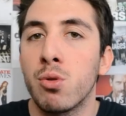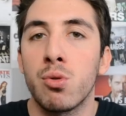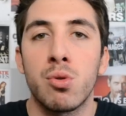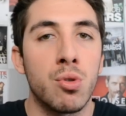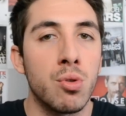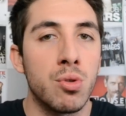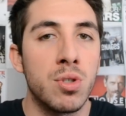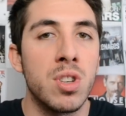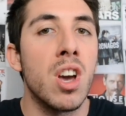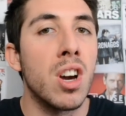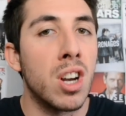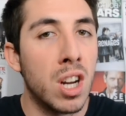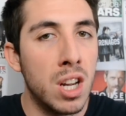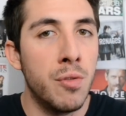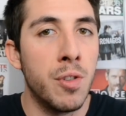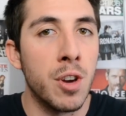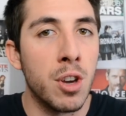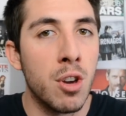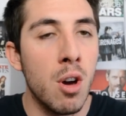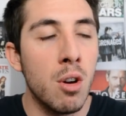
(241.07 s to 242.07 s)
sur ce que c'est un
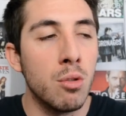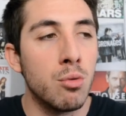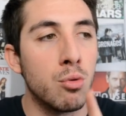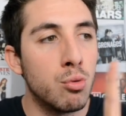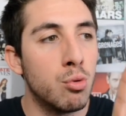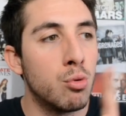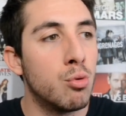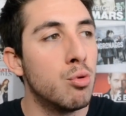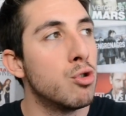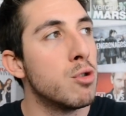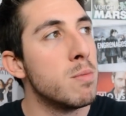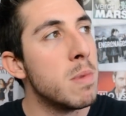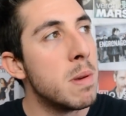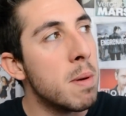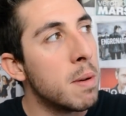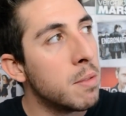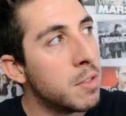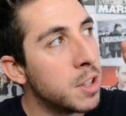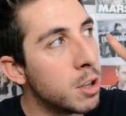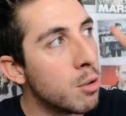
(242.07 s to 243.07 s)
cliffhanger, donc du coup je mets
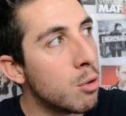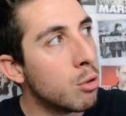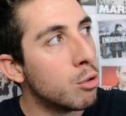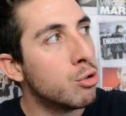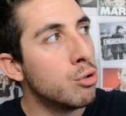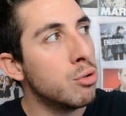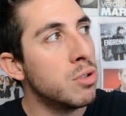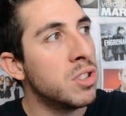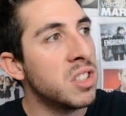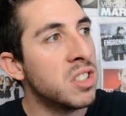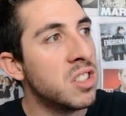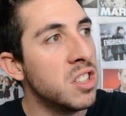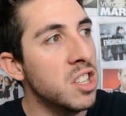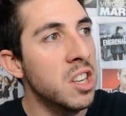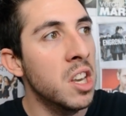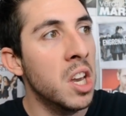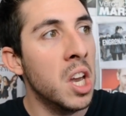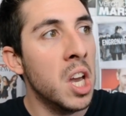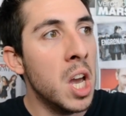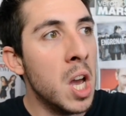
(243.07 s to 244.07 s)
ma vidéo juste
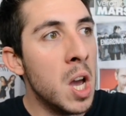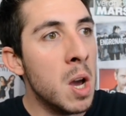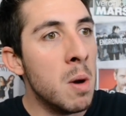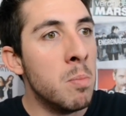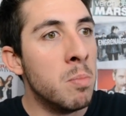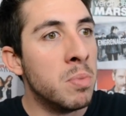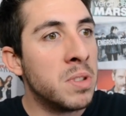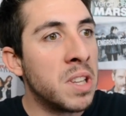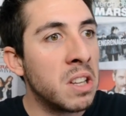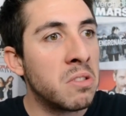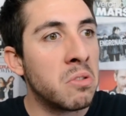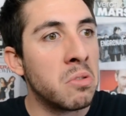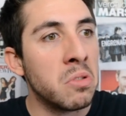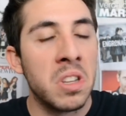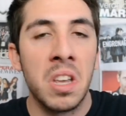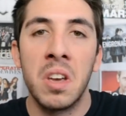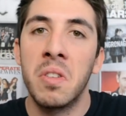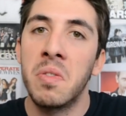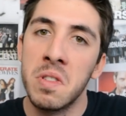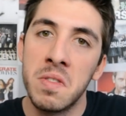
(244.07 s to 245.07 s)
ici. Peut-être que
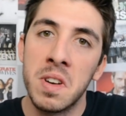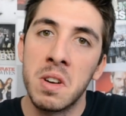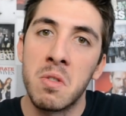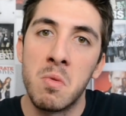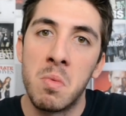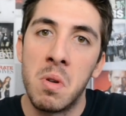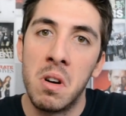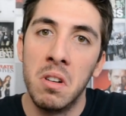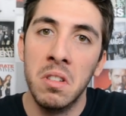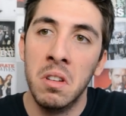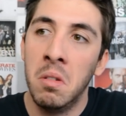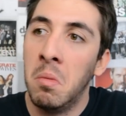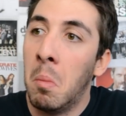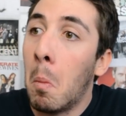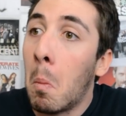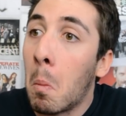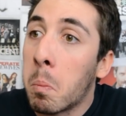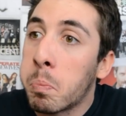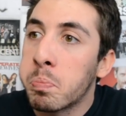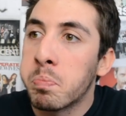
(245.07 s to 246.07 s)
TF1 va comprendre.
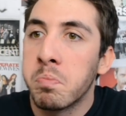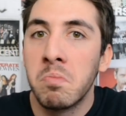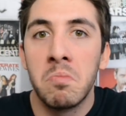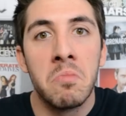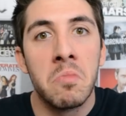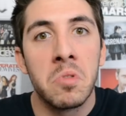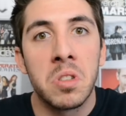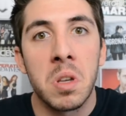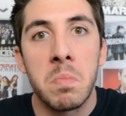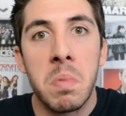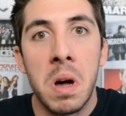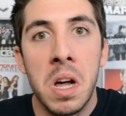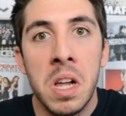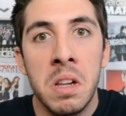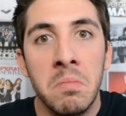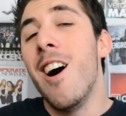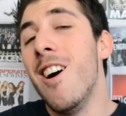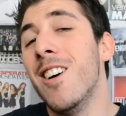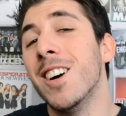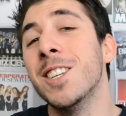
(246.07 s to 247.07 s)

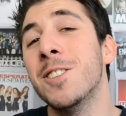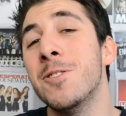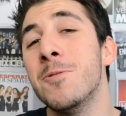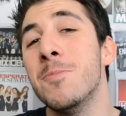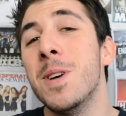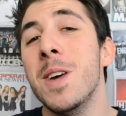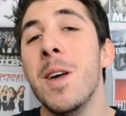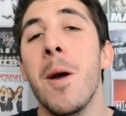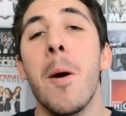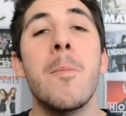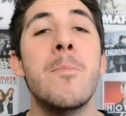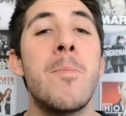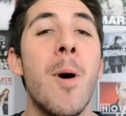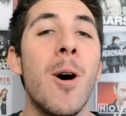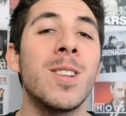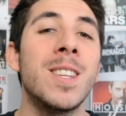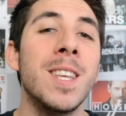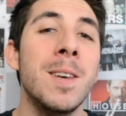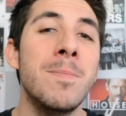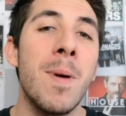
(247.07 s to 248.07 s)
En résumé,
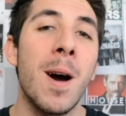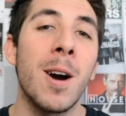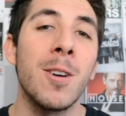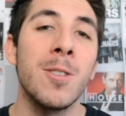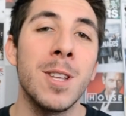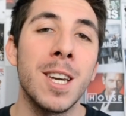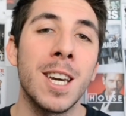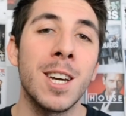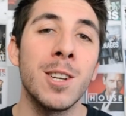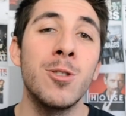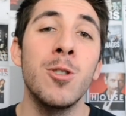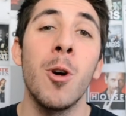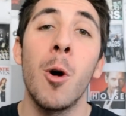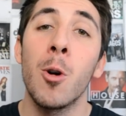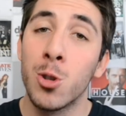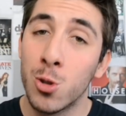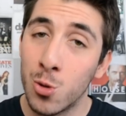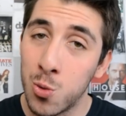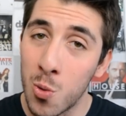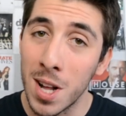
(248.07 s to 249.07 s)
porté par une
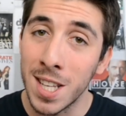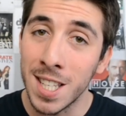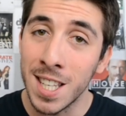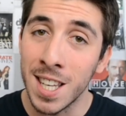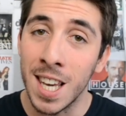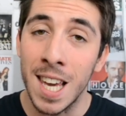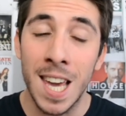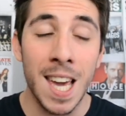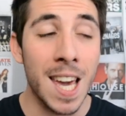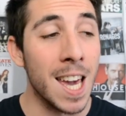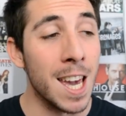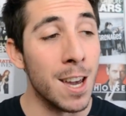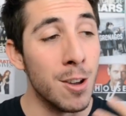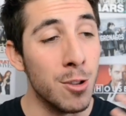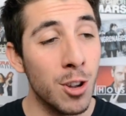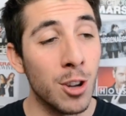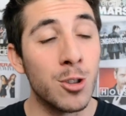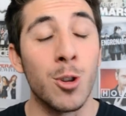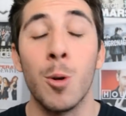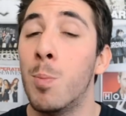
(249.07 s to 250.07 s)
écriture soignée et
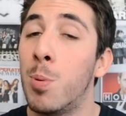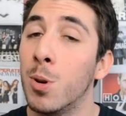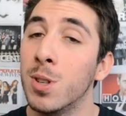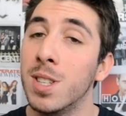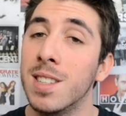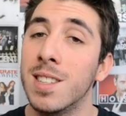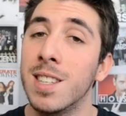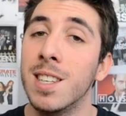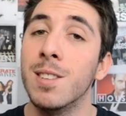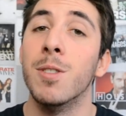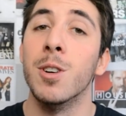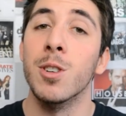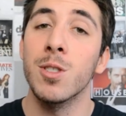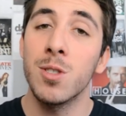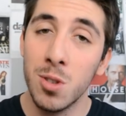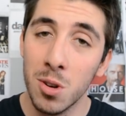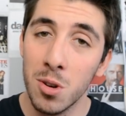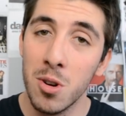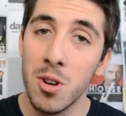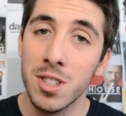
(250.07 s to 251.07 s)
une note positive
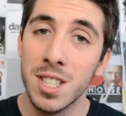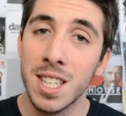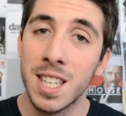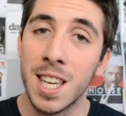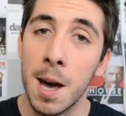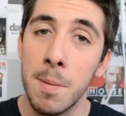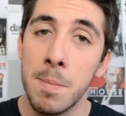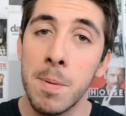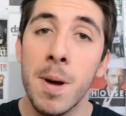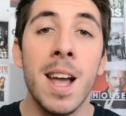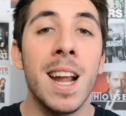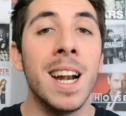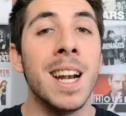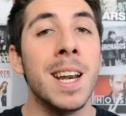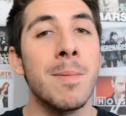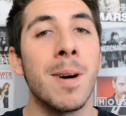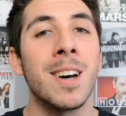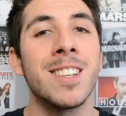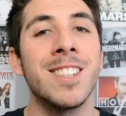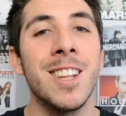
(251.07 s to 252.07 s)
sur le handicap,
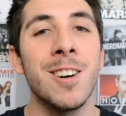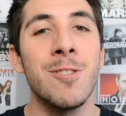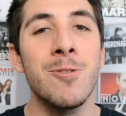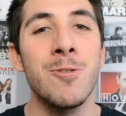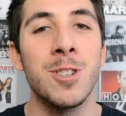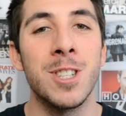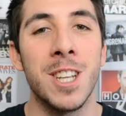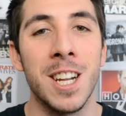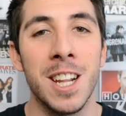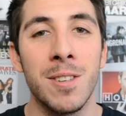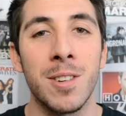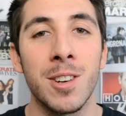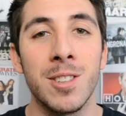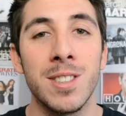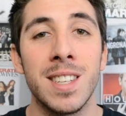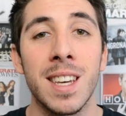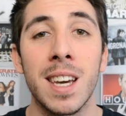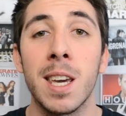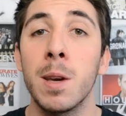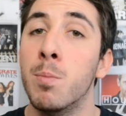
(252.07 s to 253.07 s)
les bracelets rouges délivrent
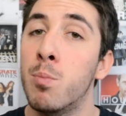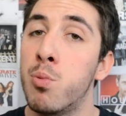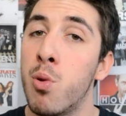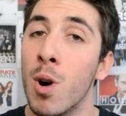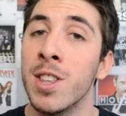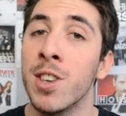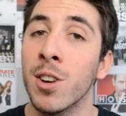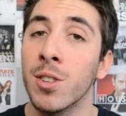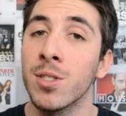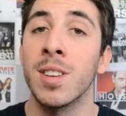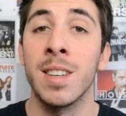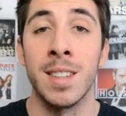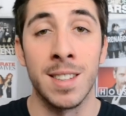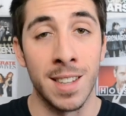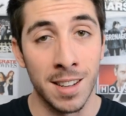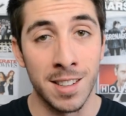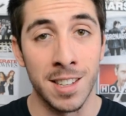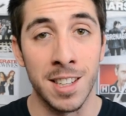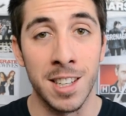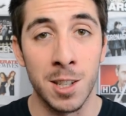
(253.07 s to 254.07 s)
une série poignante,
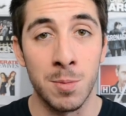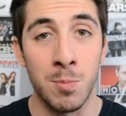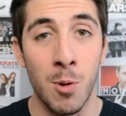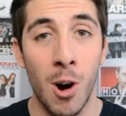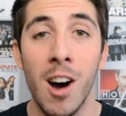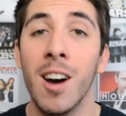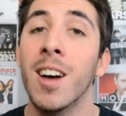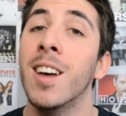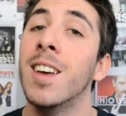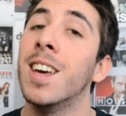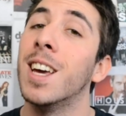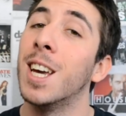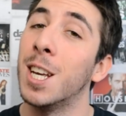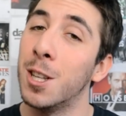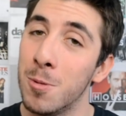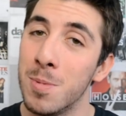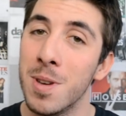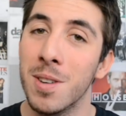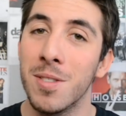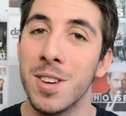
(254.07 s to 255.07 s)
teintée d'espoir et
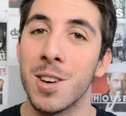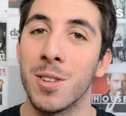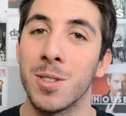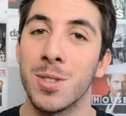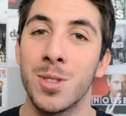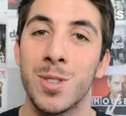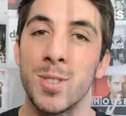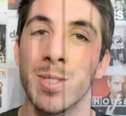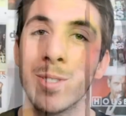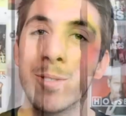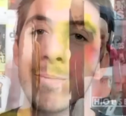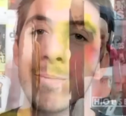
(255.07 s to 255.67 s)
de bienveillance.